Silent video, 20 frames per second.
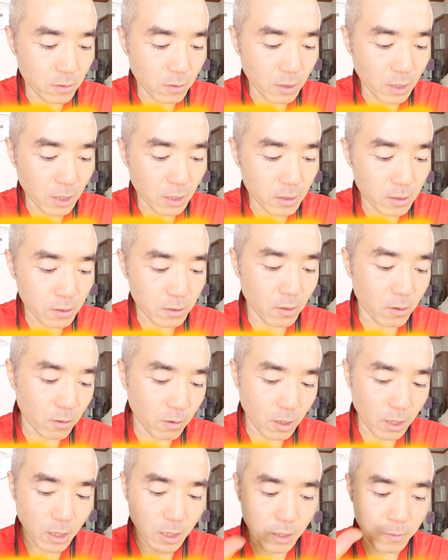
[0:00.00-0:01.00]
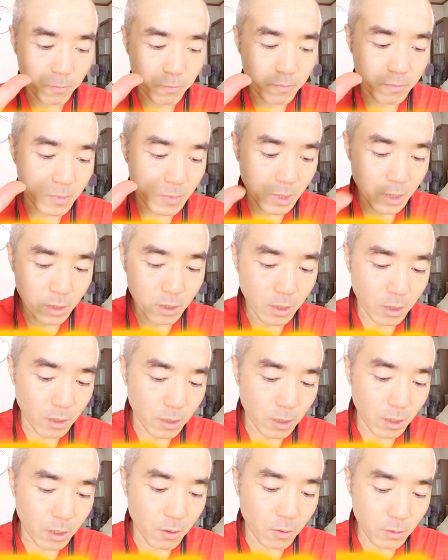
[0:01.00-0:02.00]
尿回数5回出て
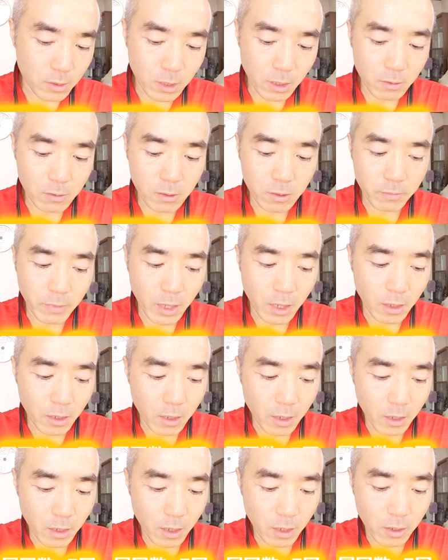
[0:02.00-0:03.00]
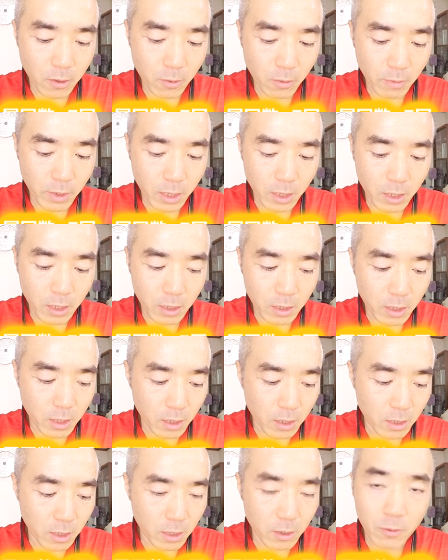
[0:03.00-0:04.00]
て、濃さ薄め、えー、量は平均
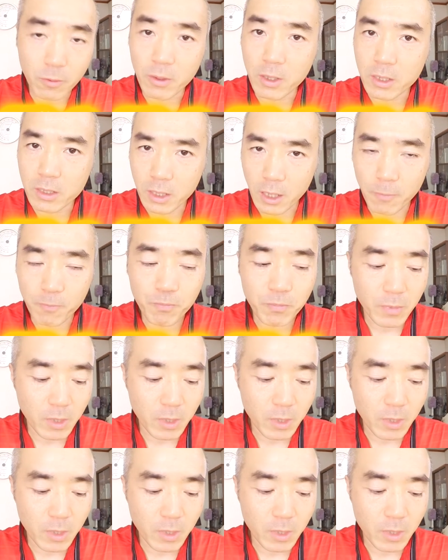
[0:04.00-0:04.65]
的な量でした。